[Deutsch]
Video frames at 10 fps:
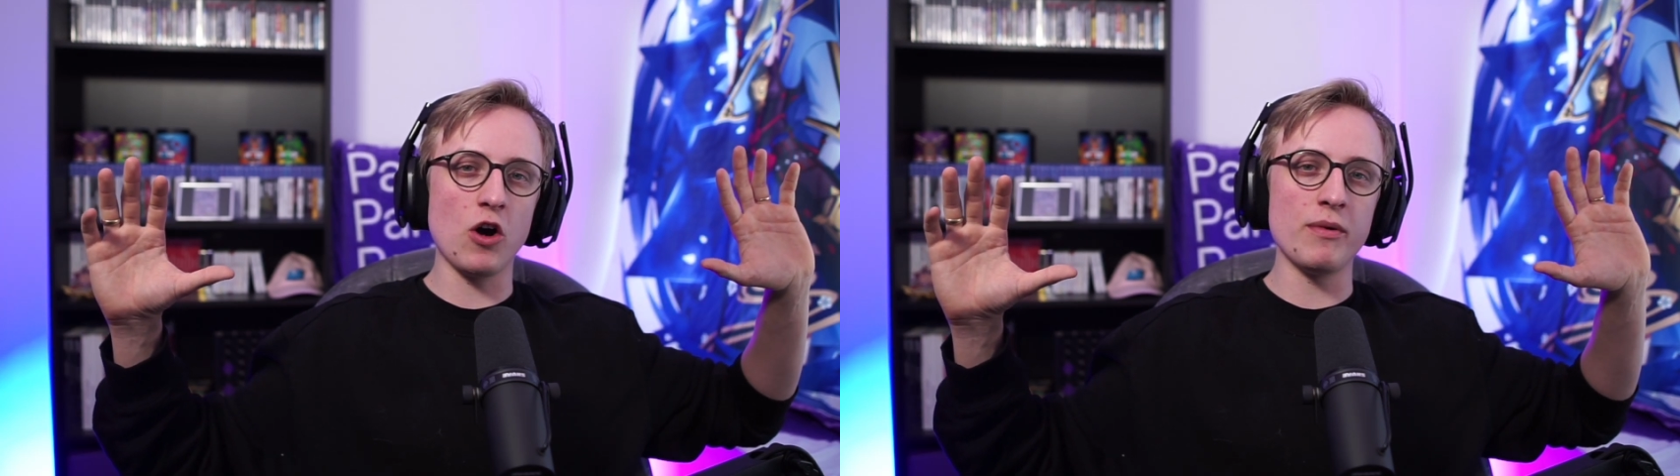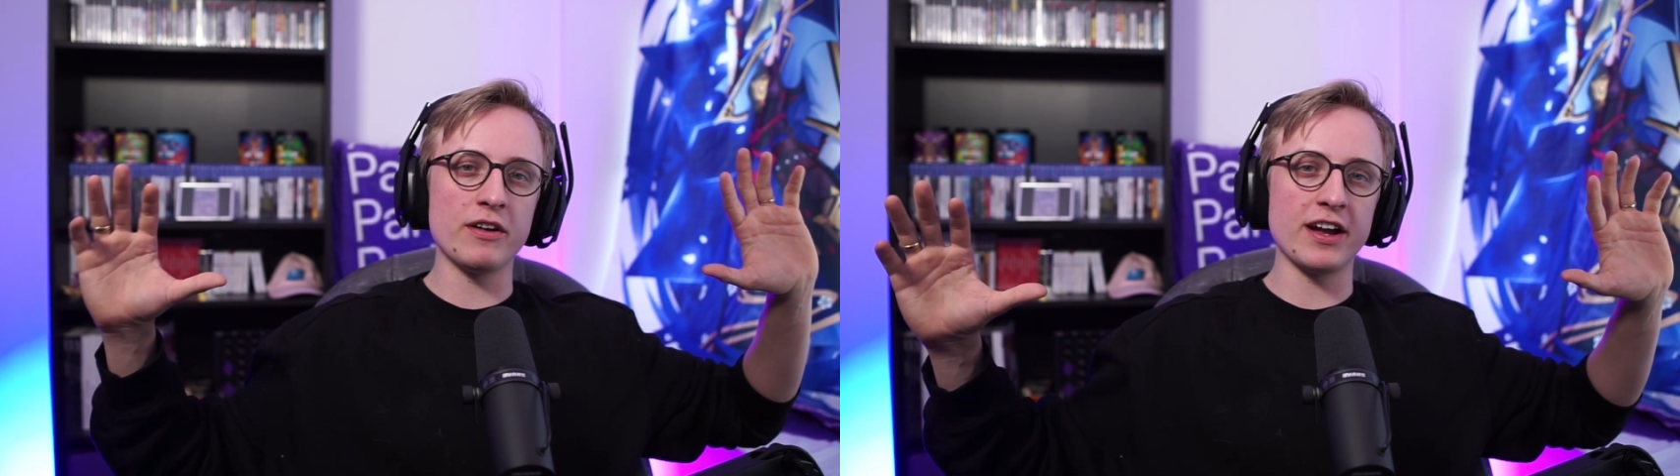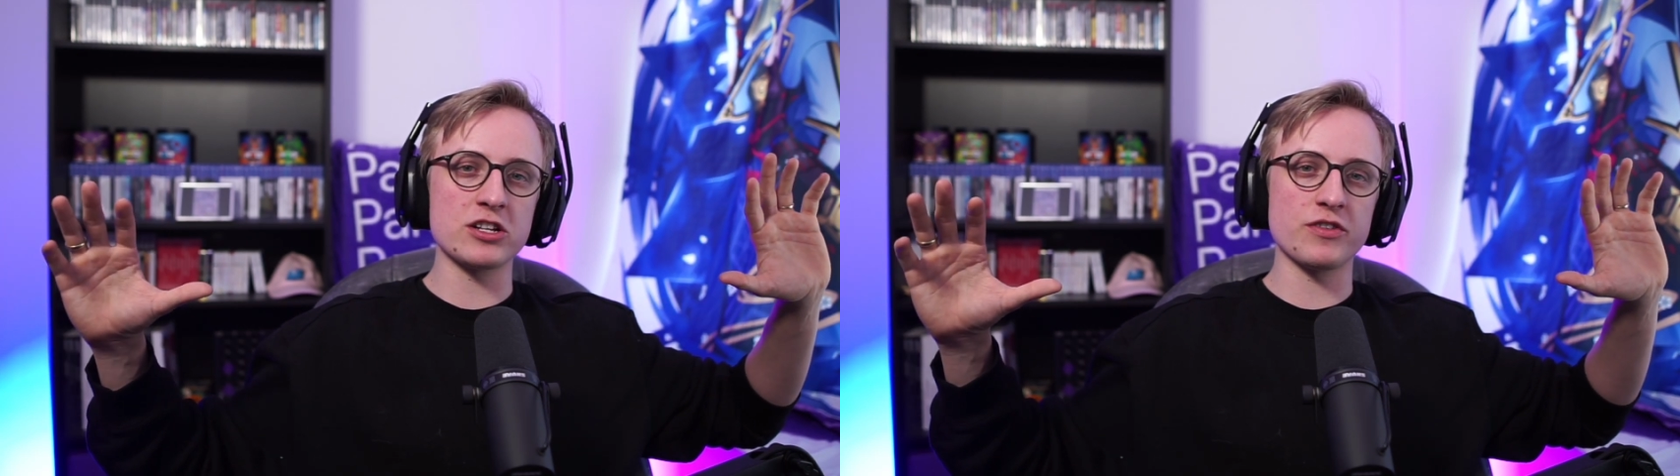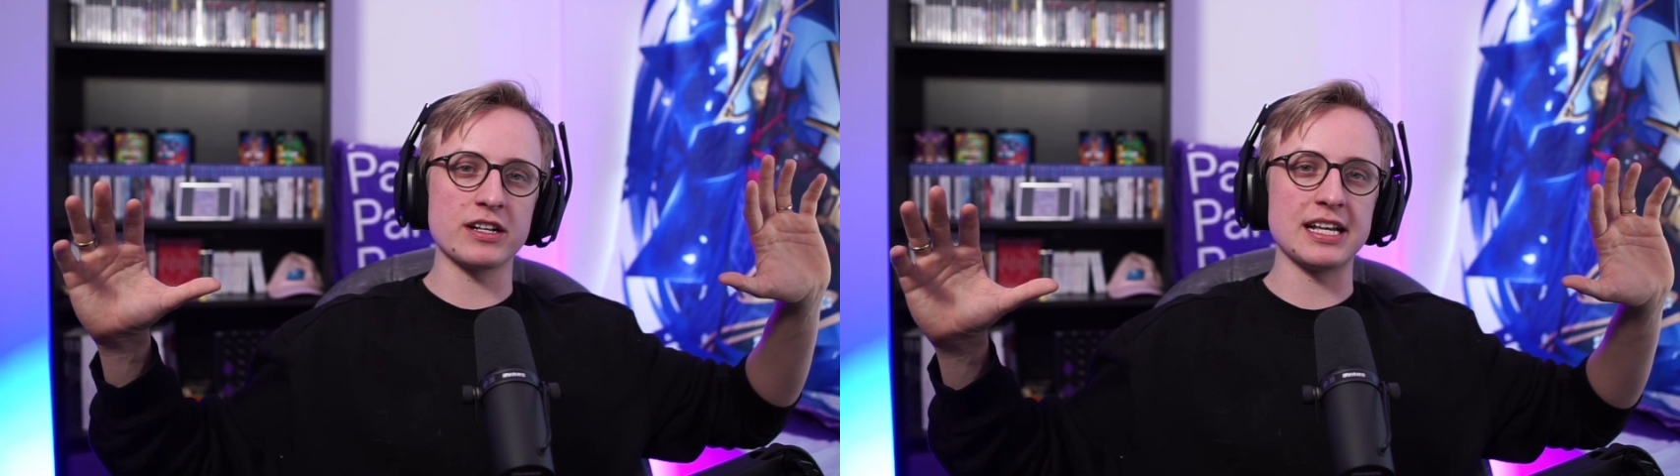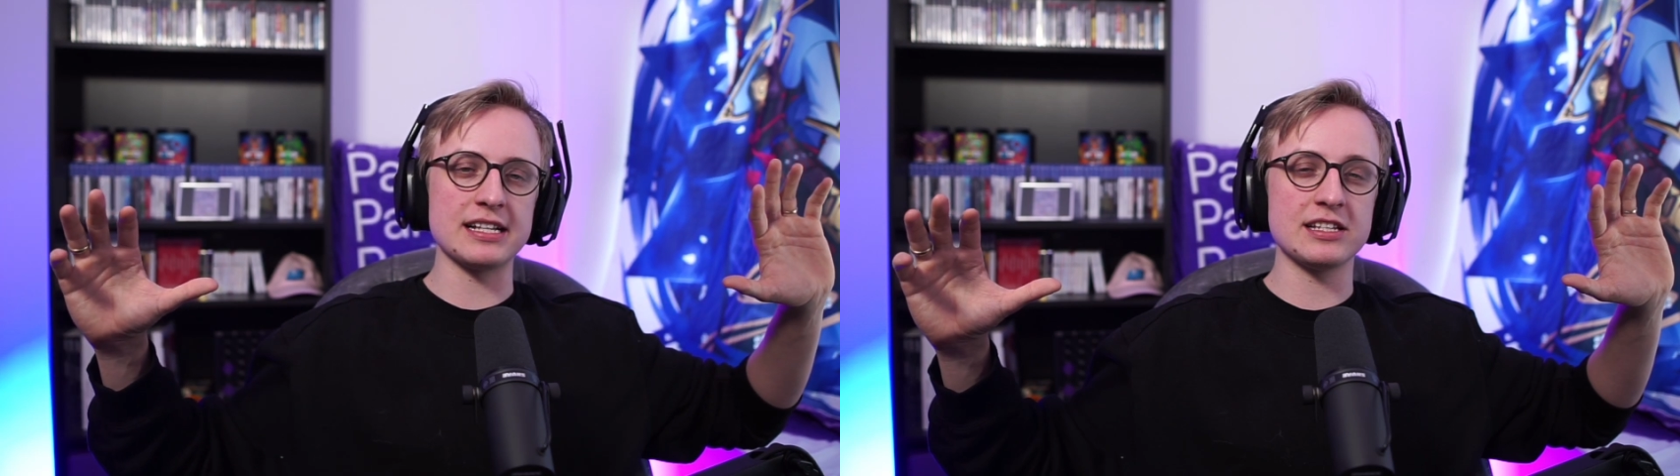um
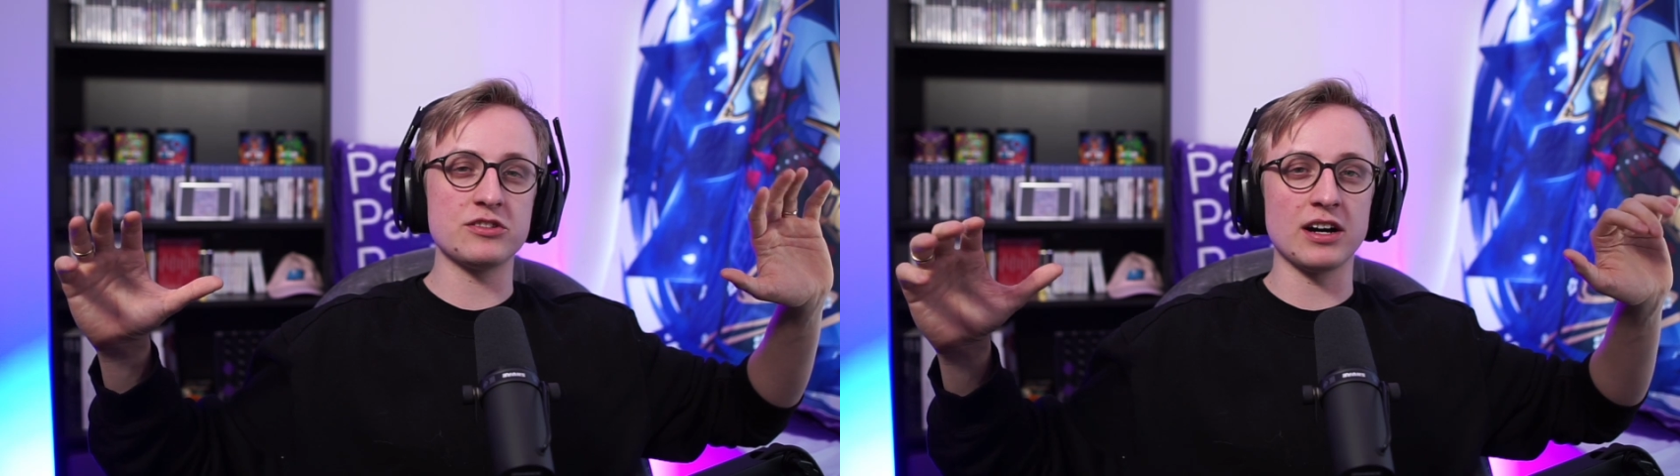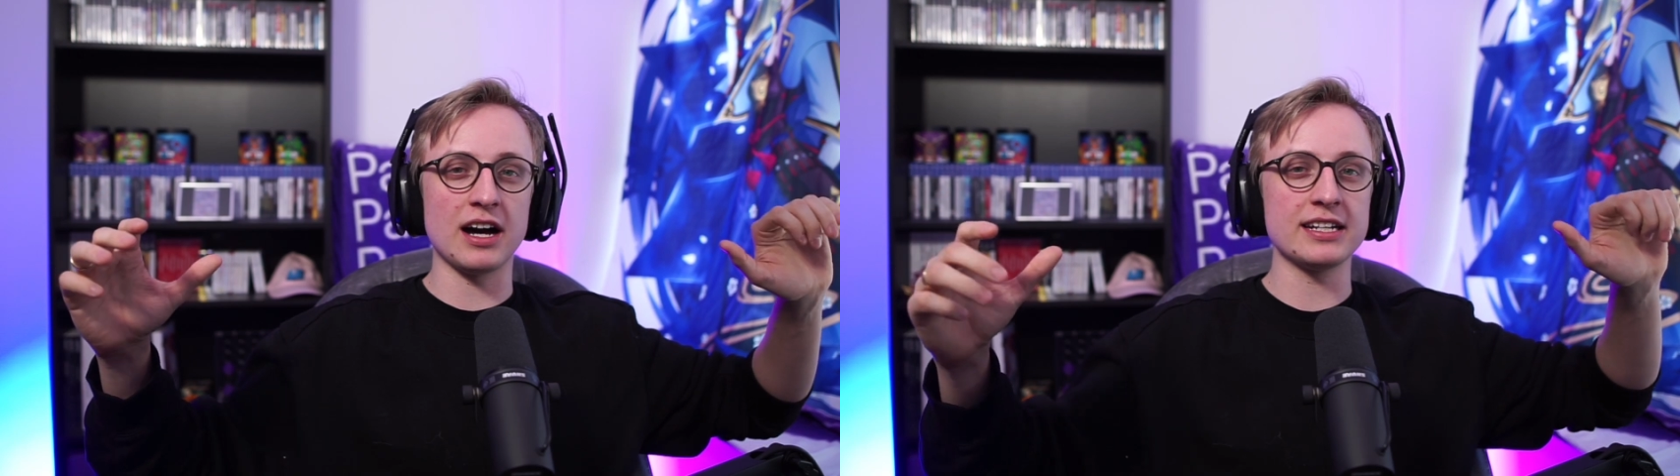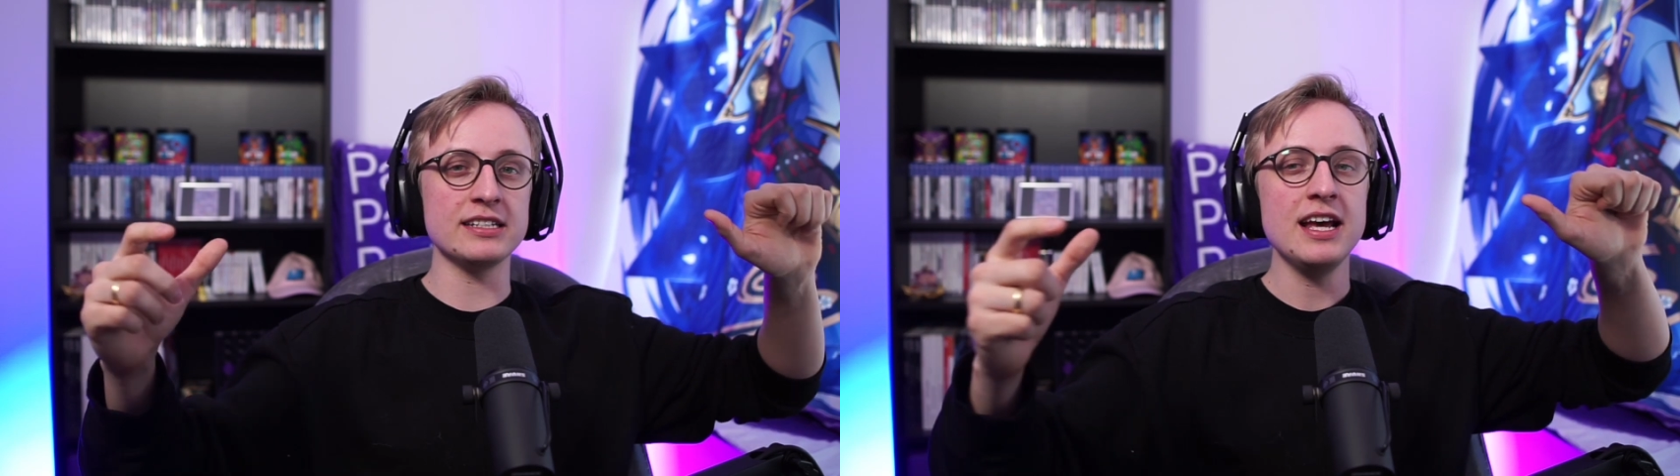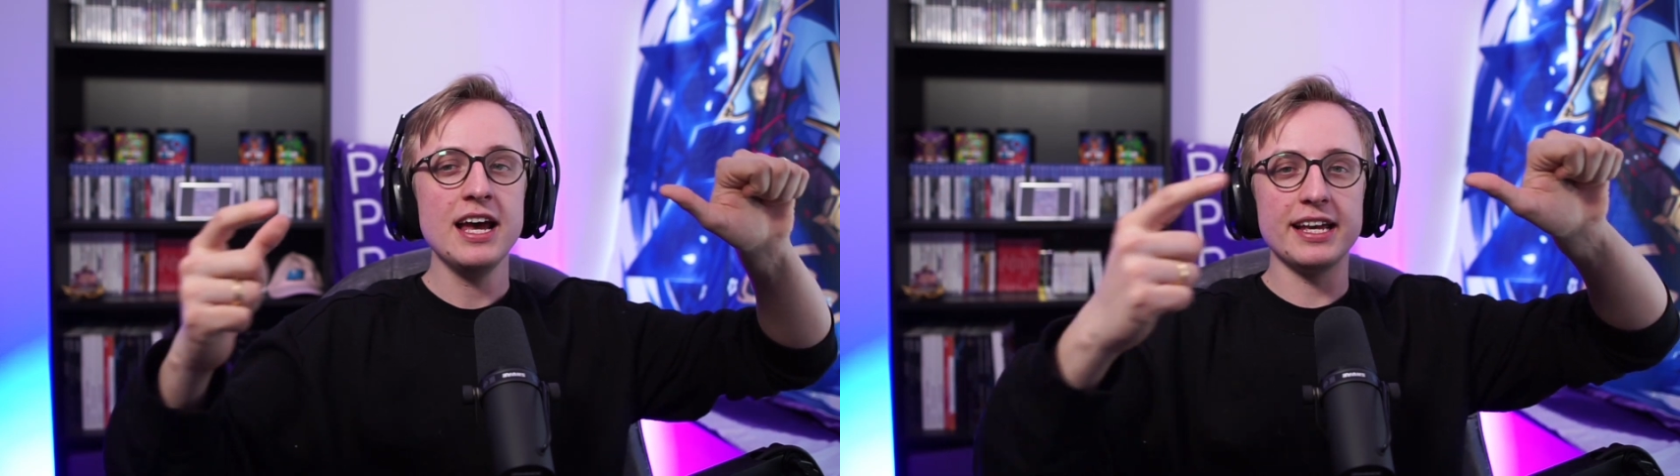Adventuring 60 zu erreichen?